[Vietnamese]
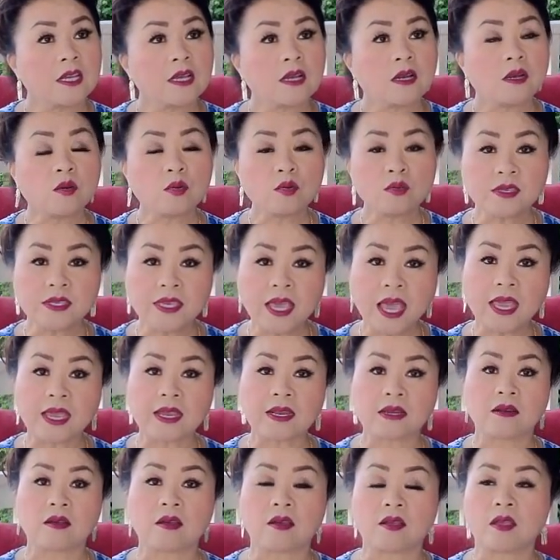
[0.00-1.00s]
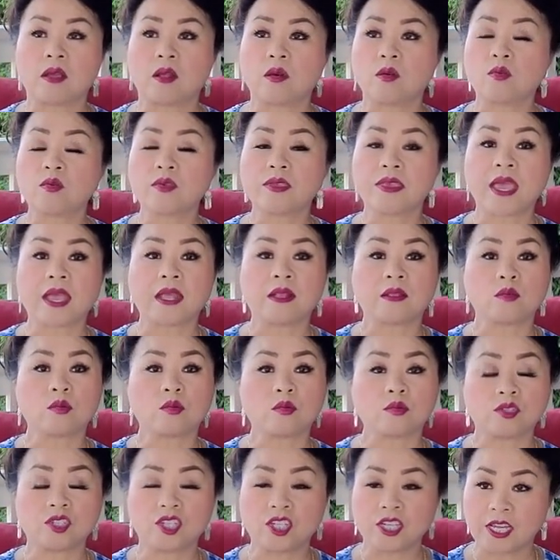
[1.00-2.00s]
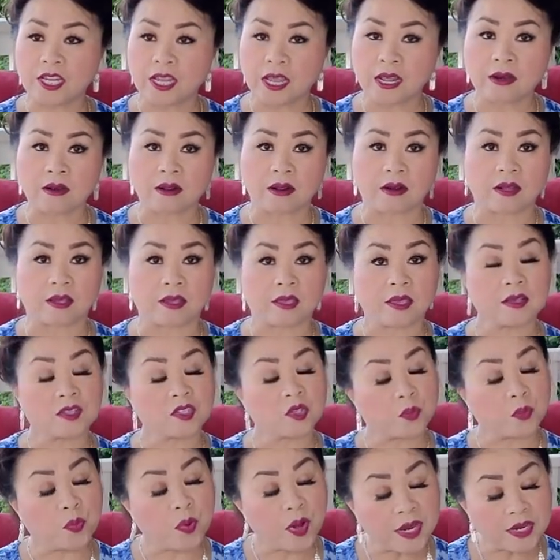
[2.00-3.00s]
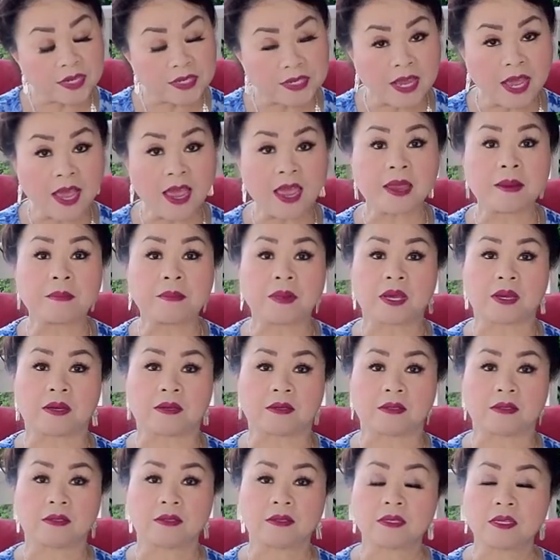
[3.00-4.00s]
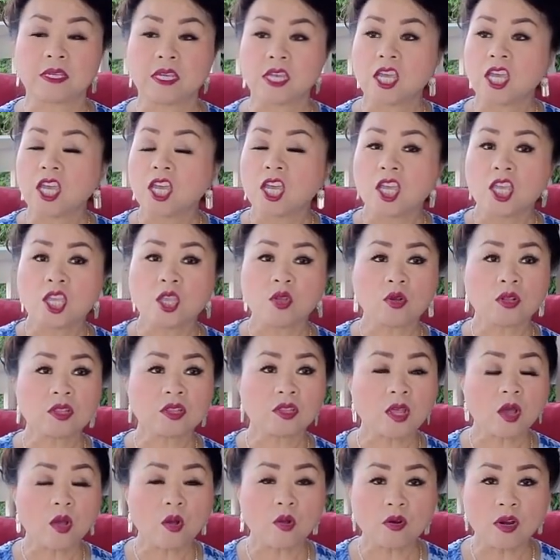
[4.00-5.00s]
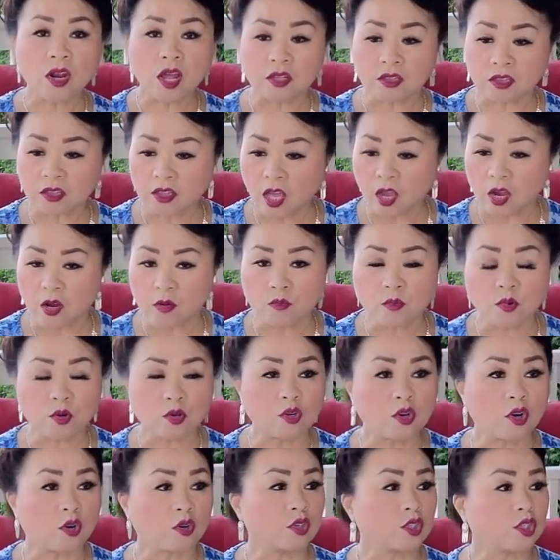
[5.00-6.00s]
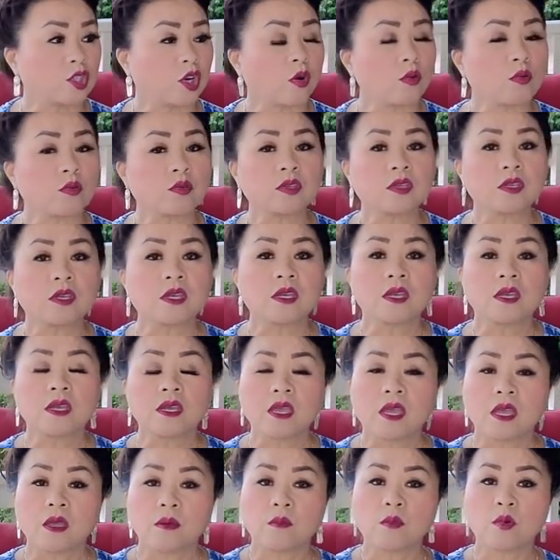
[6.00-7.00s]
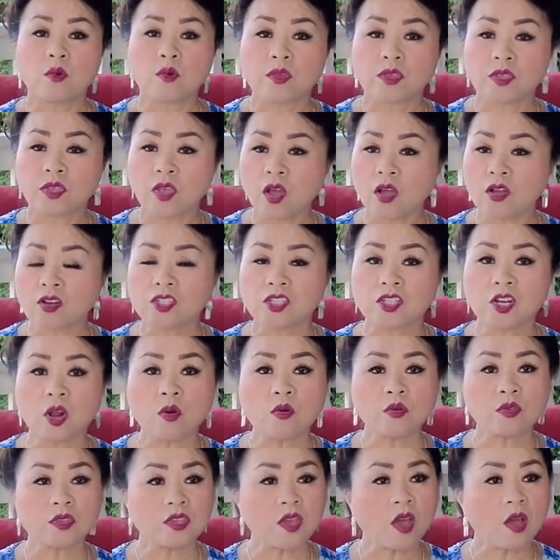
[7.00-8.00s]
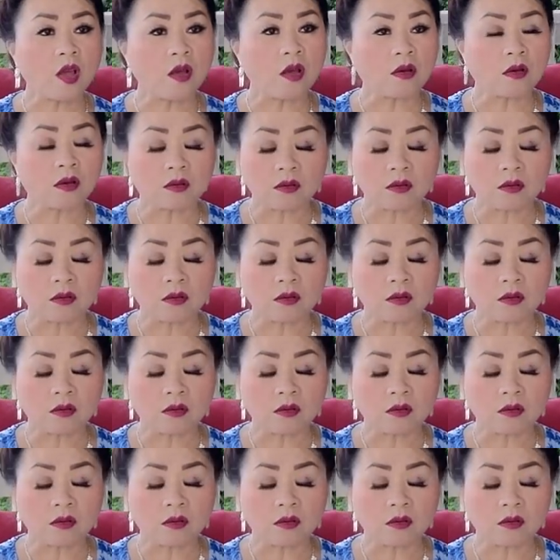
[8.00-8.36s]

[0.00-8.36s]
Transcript: lúc chạy nó giờ lúc chạy đồ chia nó là giờ time là yo tôi là tự muốn đồ giống mua cho rấu cho